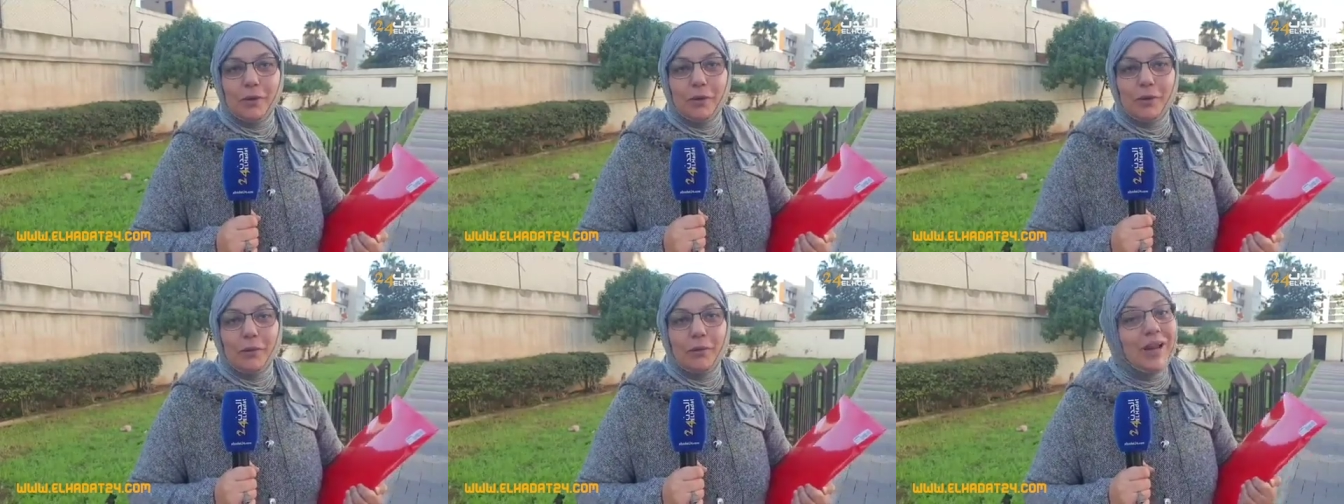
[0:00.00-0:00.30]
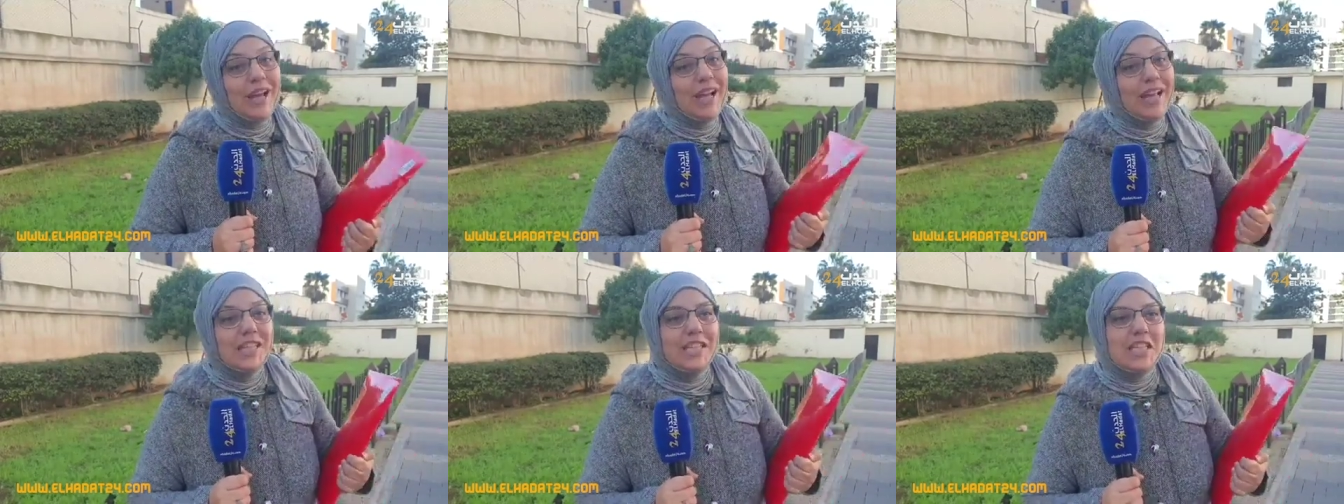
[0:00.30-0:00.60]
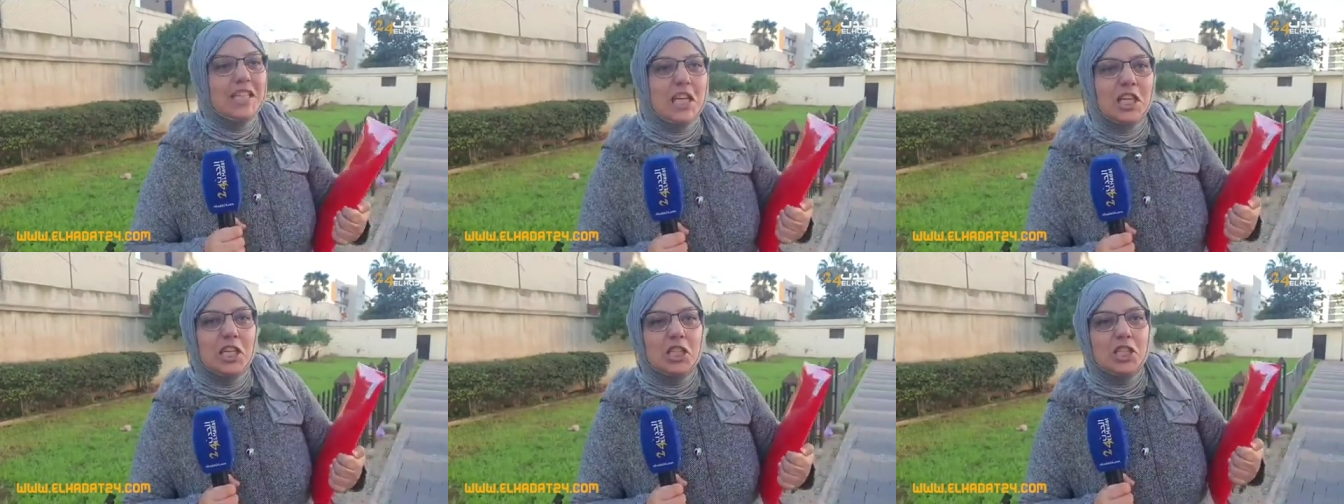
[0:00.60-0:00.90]
ولا
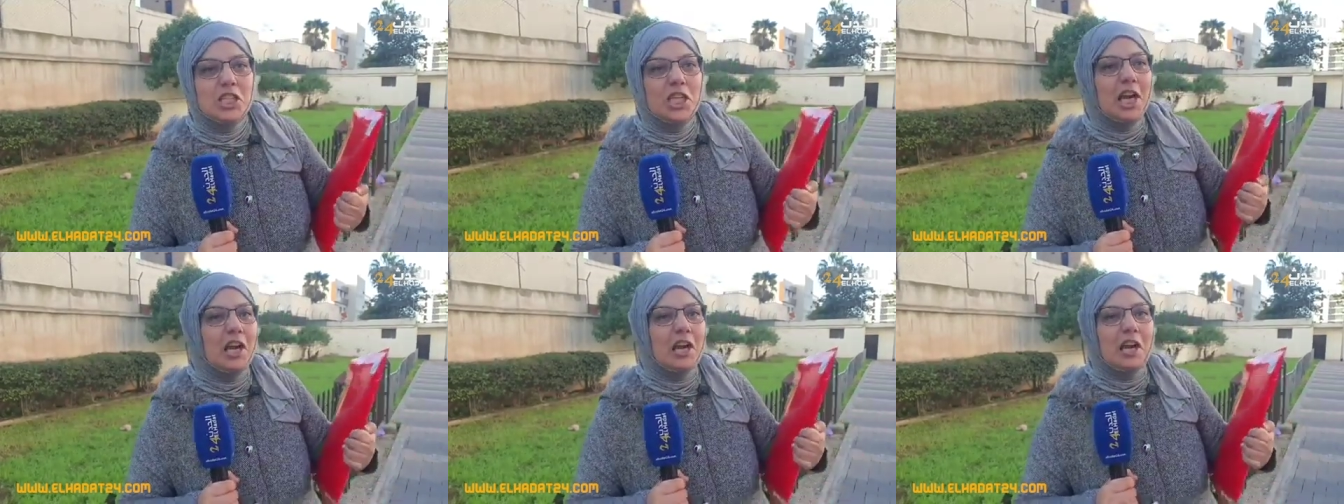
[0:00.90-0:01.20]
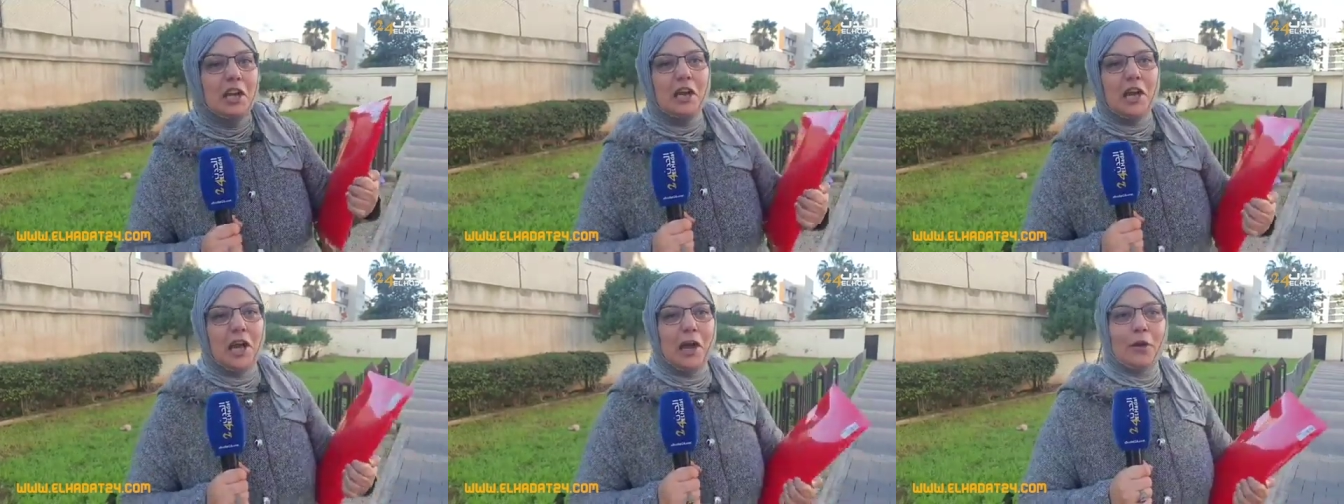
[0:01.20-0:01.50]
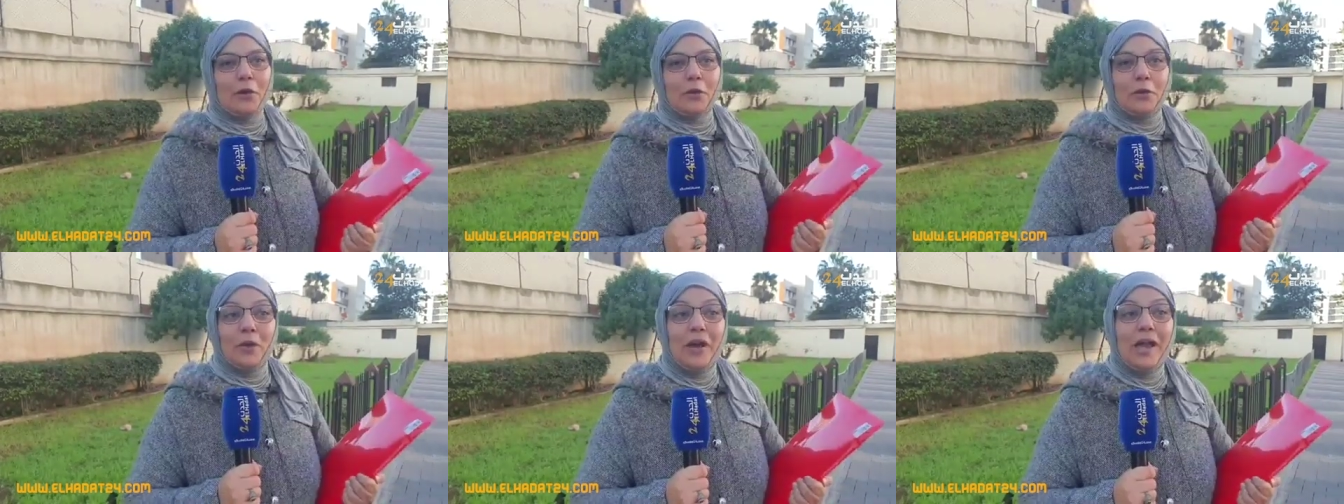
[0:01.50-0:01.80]
عندي انا شي حق
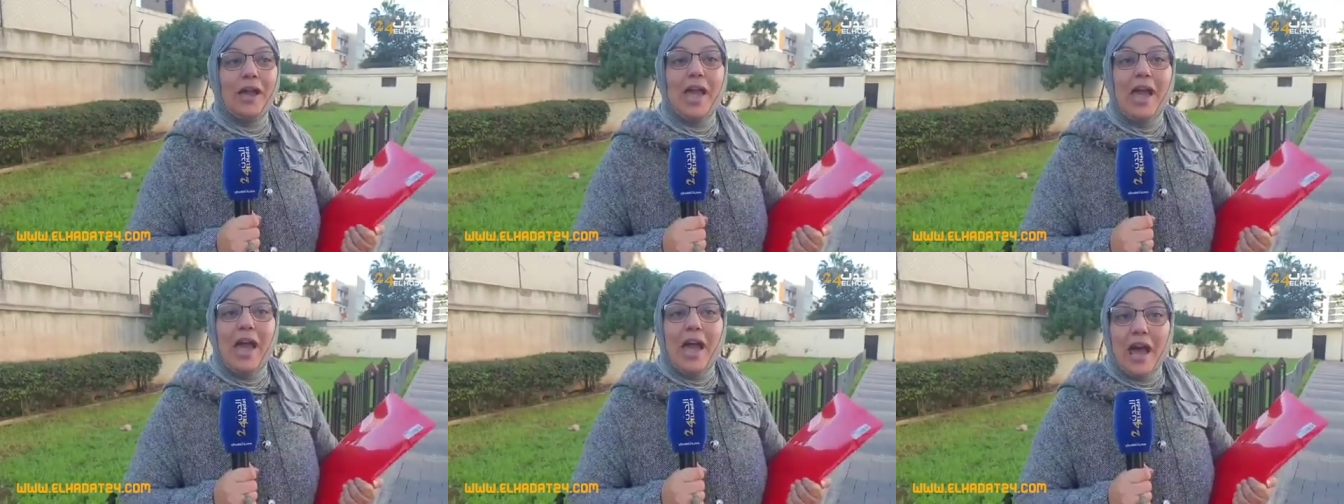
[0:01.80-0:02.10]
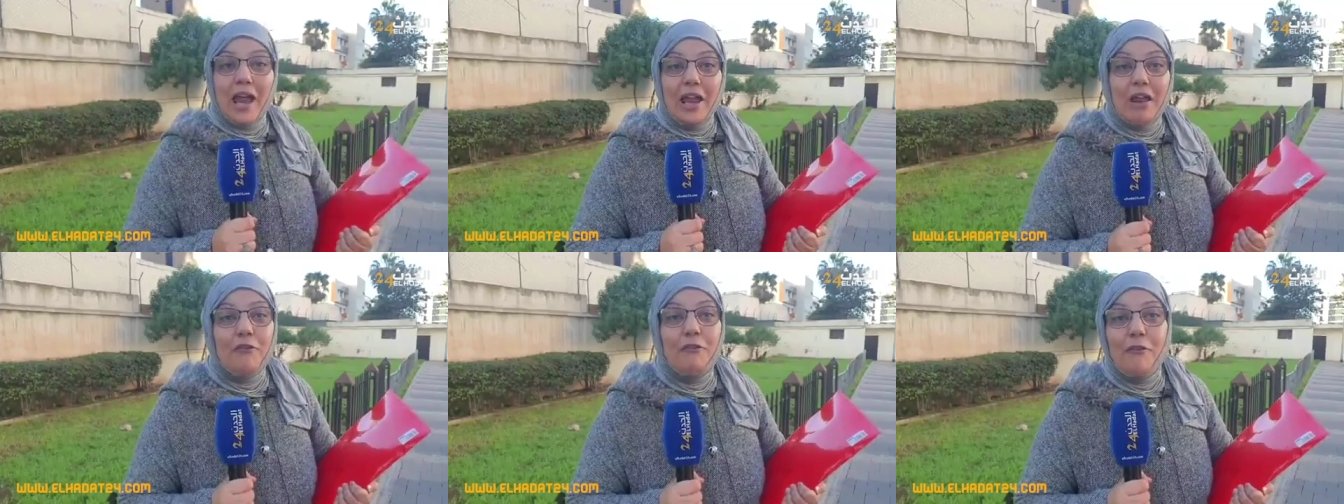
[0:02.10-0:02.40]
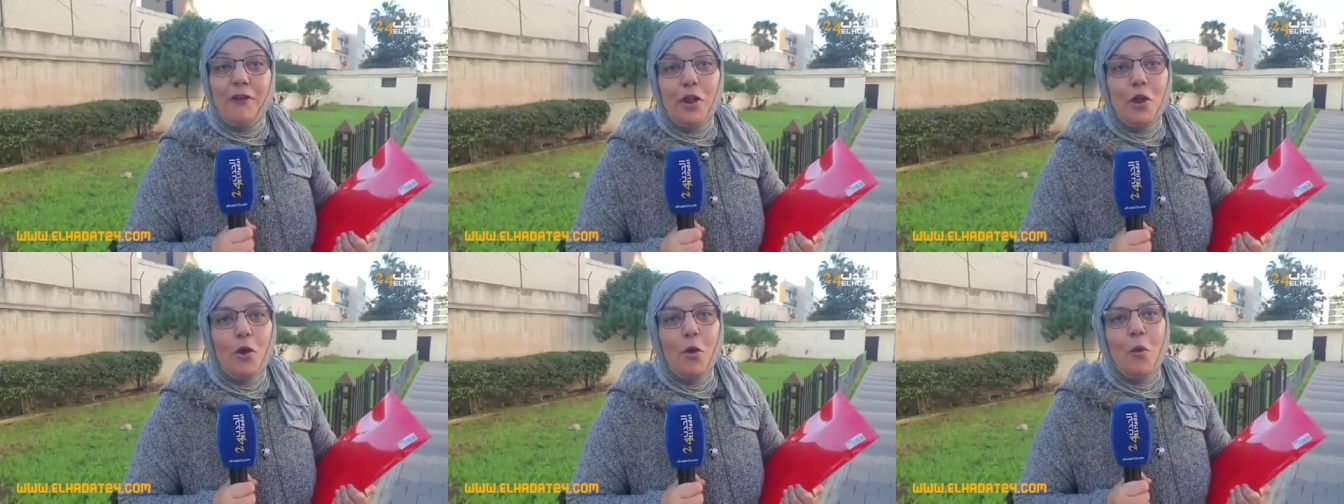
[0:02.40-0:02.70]
ناخذه انا في
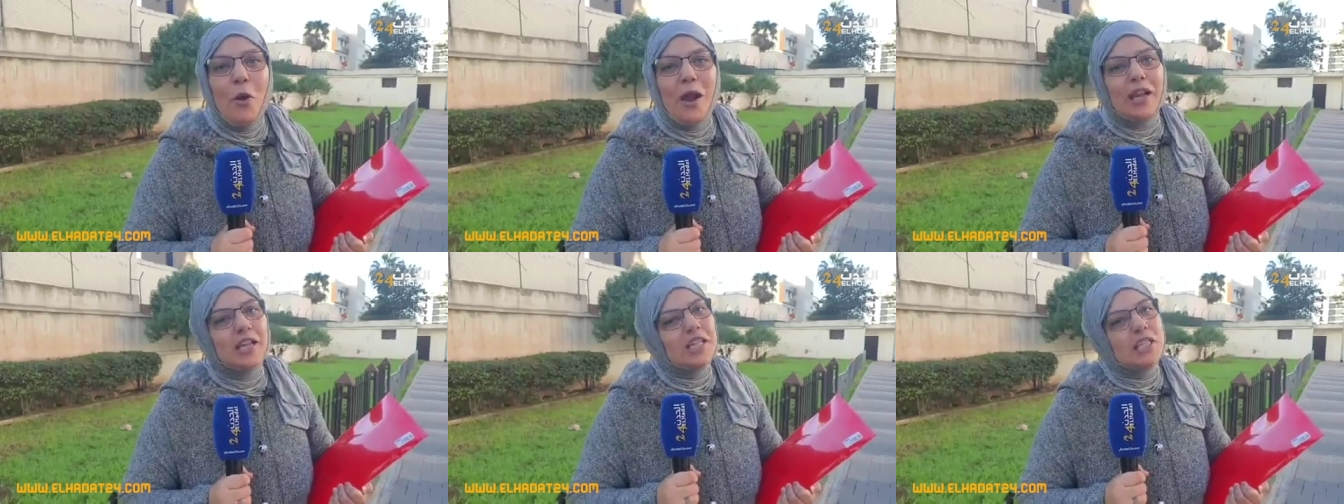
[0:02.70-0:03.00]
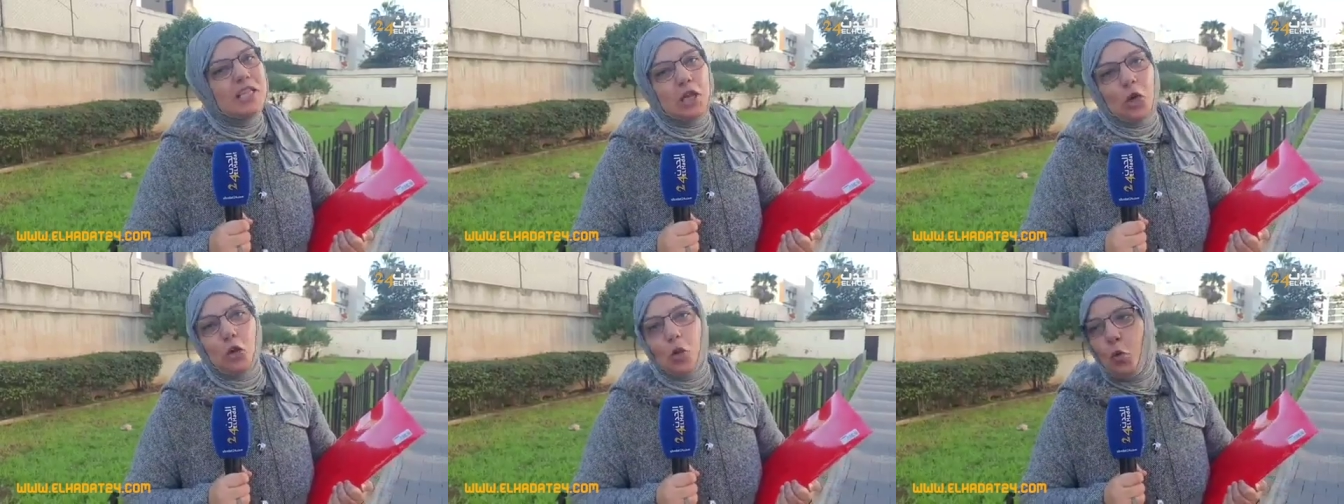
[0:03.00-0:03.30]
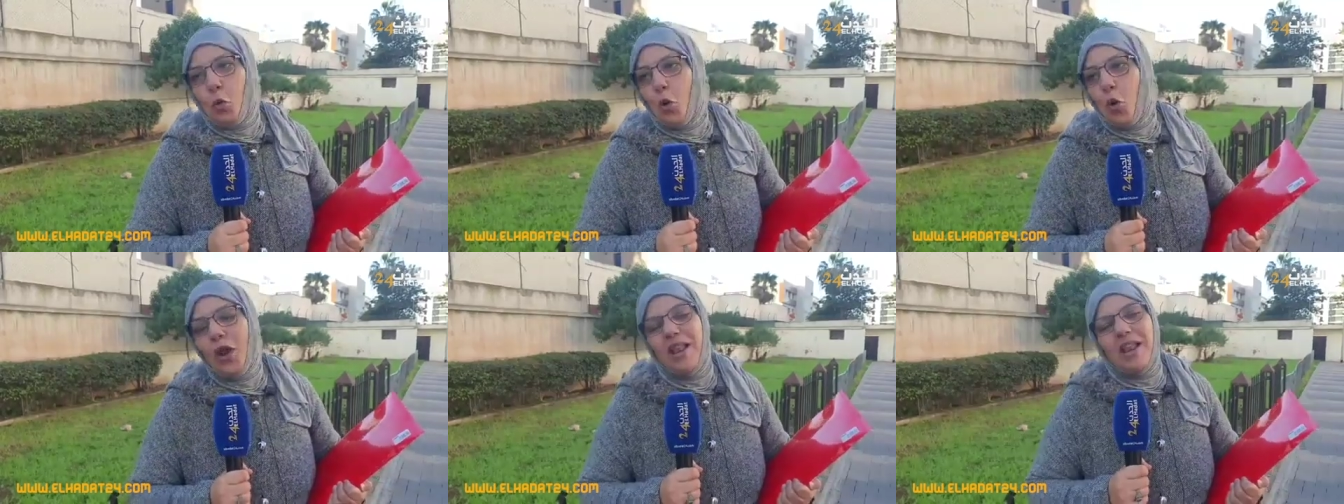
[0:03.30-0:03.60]
الاول كنت
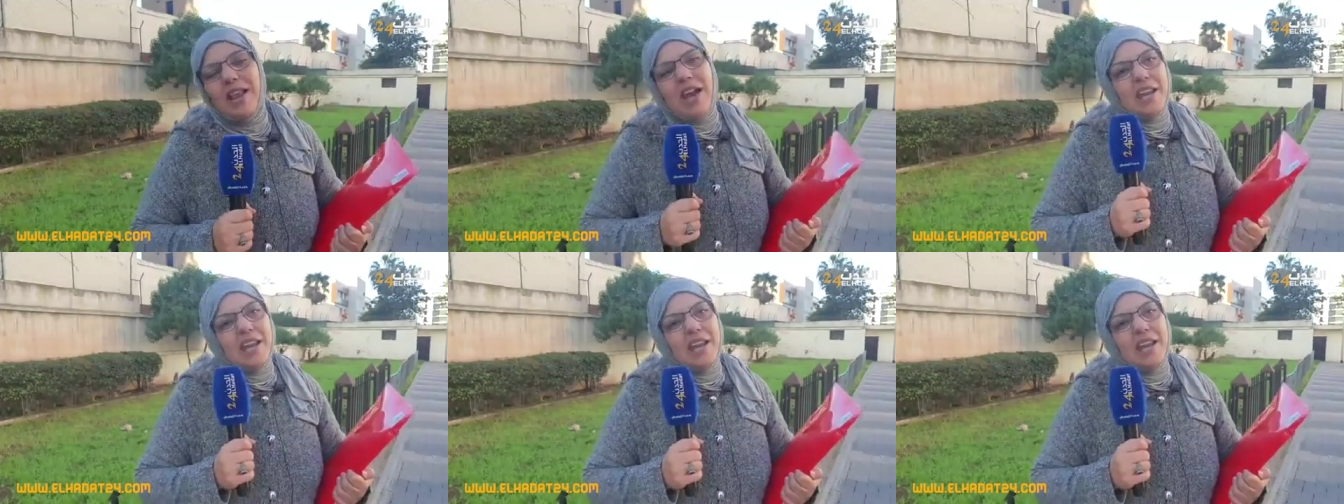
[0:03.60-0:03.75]
كنقول